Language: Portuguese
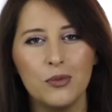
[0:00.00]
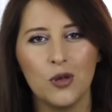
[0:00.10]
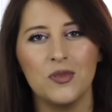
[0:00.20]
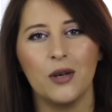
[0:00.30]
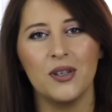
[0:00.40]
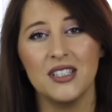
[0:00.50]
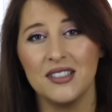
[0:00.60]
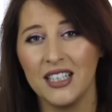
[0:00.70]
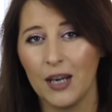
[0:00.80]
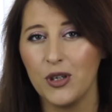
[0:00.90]
Vamos começar com esta
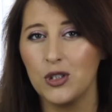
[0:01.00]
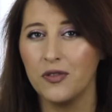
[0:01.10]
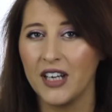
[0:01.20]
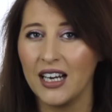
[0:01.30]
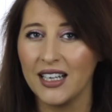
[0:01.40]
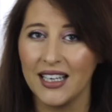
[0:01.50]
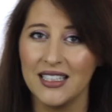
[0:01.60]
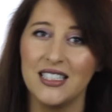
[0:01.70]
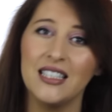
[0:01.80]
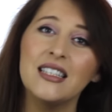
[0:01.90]
cena que é para isto não ficar
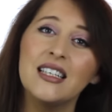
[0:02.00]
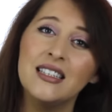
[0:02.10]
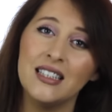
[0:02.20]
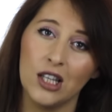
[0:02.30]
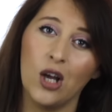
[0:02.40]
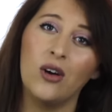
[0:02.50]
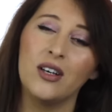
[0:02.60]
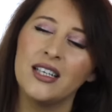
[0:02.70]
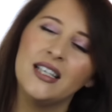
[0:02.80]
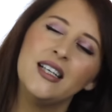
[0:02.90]
gajillion
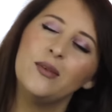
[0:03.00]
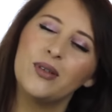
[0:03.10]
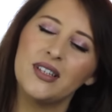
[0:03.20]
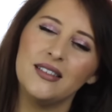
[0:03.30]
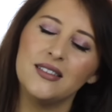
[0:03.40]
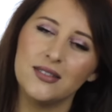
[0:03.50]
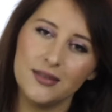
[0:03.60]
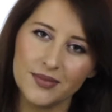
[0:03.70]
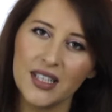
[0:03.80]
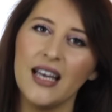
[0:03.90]
long.
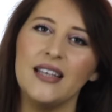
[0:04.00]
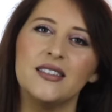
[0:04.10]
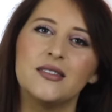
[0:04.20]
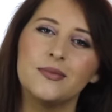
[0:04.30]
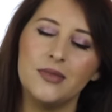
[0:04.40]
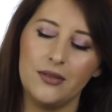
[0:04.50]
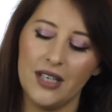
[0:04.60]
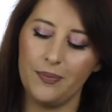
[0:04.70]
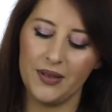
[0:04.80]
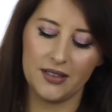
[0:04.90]
Portanto, é isso.
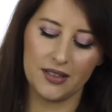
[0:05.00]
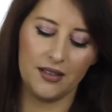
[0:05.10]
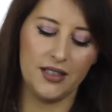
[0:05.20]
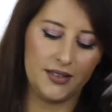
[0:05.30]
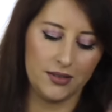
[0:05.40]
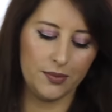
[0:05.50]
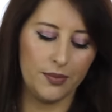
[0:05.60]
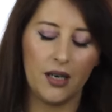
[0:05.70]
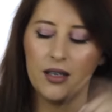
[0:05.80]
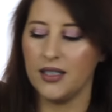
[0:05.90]
Rapid coisa,
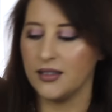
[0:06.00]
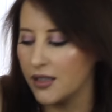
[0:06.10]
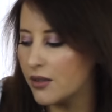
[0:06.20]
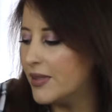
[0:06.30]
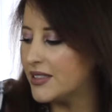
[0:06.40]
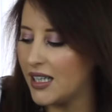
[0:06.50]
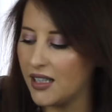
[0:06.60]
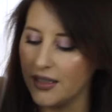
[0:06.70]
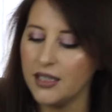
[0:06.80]
bora começar.